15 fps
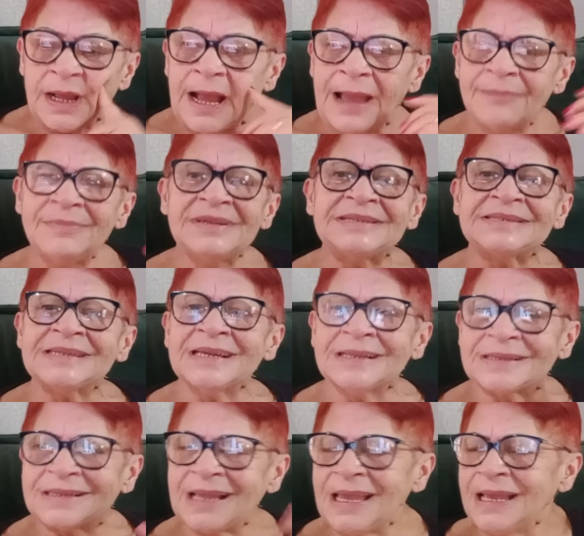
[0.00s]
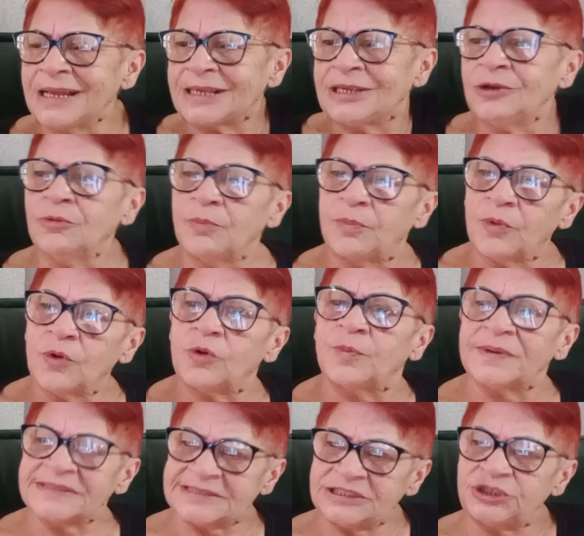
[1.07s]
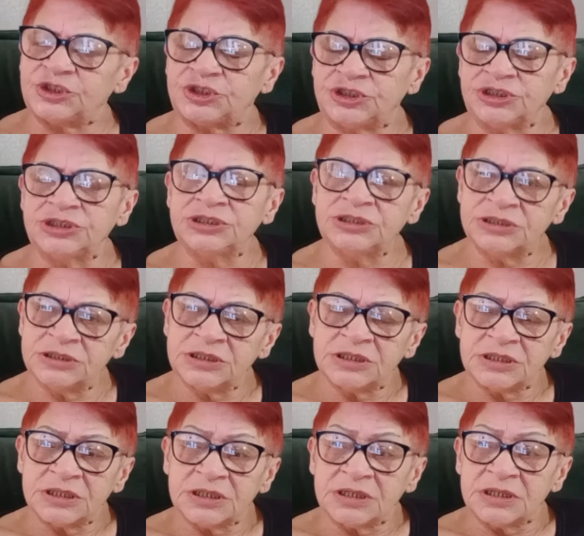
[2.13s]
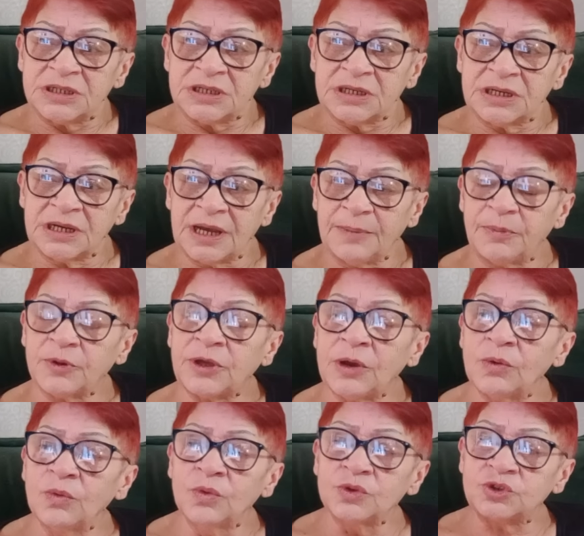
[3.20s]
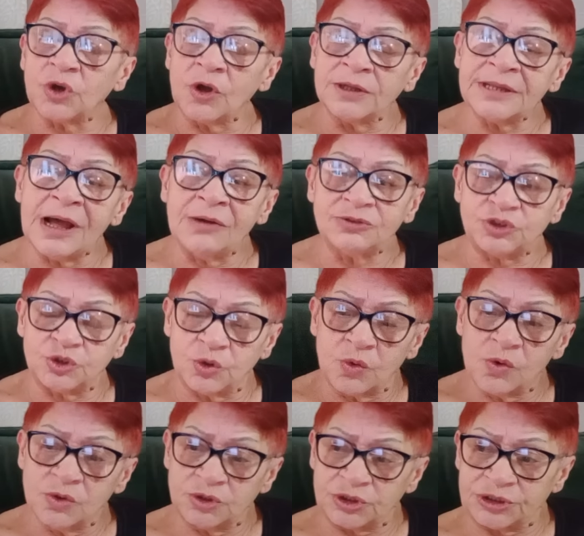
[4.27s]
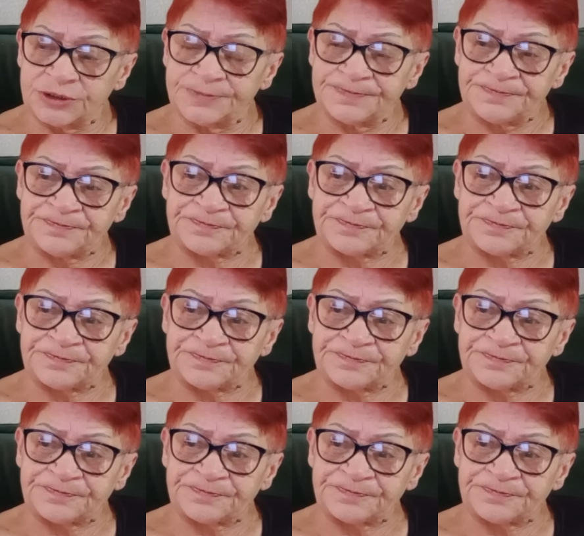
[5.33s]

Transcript: Aí me sentei aqui um pouco para assistir, é, porque o jornal de hoje